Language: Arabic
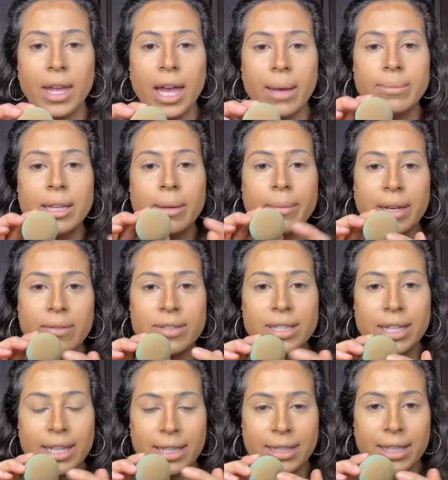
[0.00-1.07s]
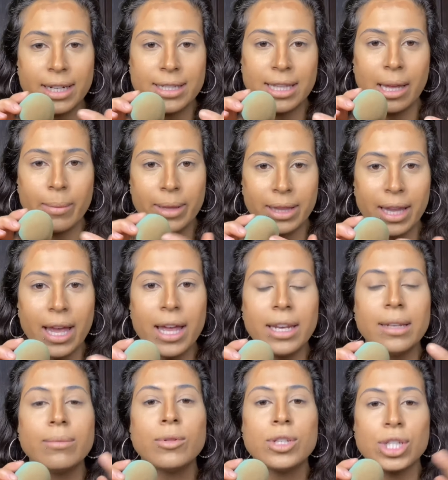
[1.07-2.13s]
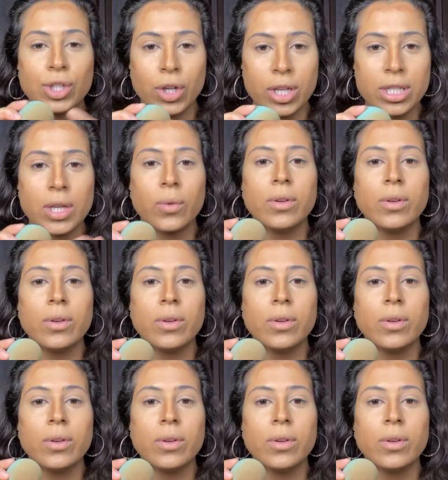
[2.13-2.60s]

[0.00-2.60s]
هبدأ بنفس الحتة اللي استعملتها للمويسترايزر